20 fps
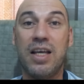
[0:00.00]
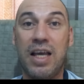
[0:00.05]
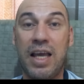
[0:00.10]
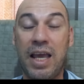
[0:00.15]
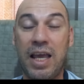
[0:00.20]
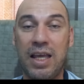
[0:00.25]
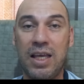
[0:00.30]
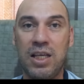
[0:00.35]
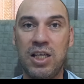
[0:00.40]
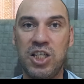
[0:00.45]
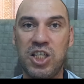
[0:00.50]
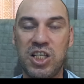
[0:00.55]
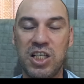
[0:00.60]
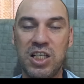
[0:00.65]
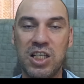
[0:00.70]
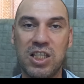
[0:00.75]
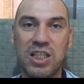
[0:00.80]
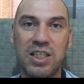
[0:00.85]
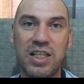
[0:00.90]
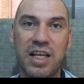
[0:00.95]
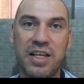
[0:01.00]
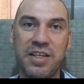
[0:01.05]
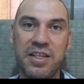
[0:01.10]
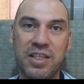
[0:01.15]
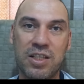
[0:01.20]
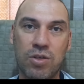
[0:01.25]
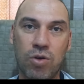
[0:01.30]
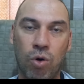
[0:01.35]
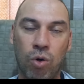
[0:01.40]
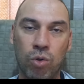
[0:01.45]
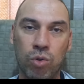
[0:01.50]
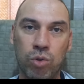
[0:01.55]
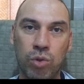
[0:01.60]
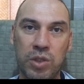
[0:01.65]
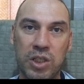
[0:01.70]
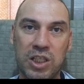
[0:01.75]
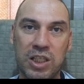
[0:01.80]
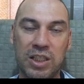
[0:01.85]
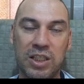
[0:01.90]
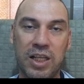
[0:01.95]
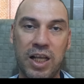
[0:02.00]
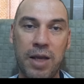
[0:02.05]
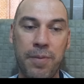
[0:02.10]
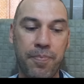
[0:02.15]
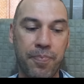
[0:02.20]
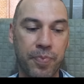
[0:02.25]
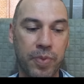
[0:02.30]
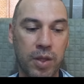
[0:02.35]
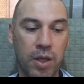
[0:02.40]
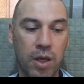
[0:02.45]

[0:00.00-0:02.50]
E, işin içinde risk olduğu için de